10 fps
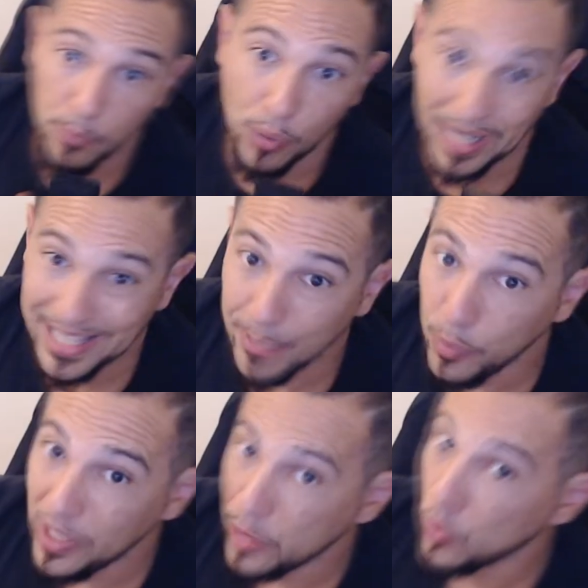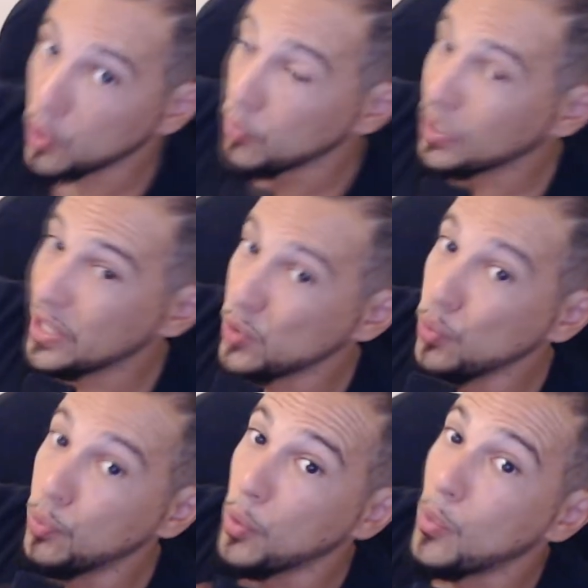Pour la simple raison que mon
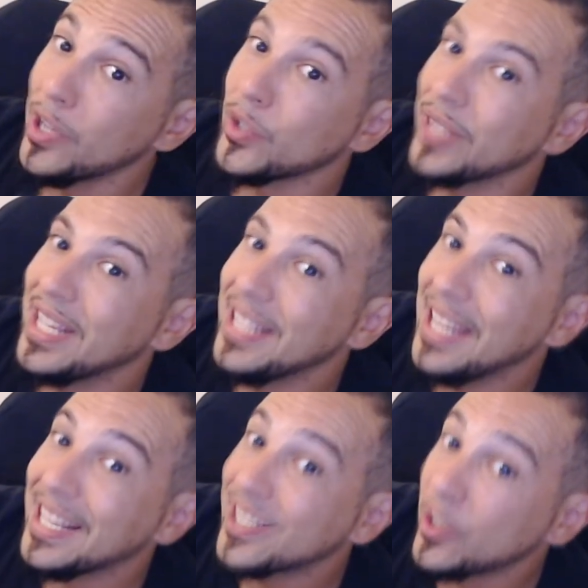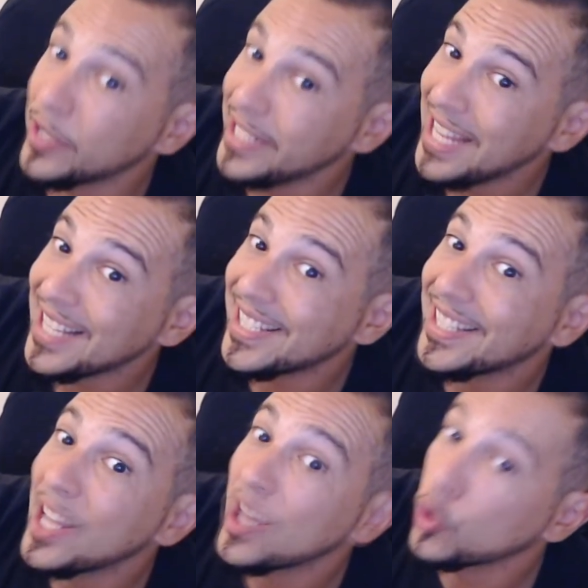Grisou, pour moi, son année extraordinaire,
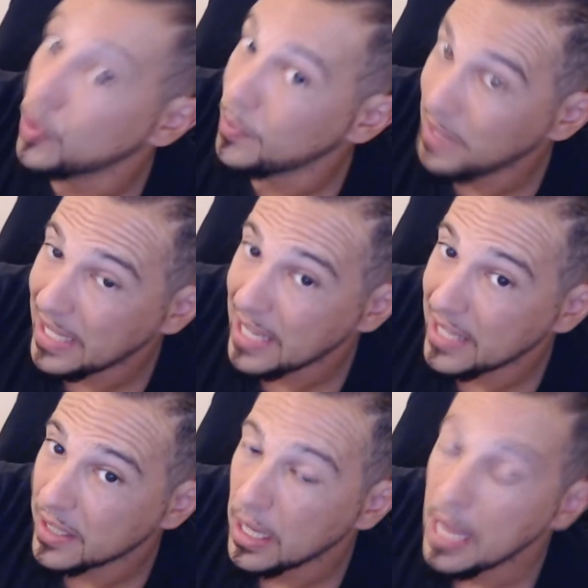c'était en 2016.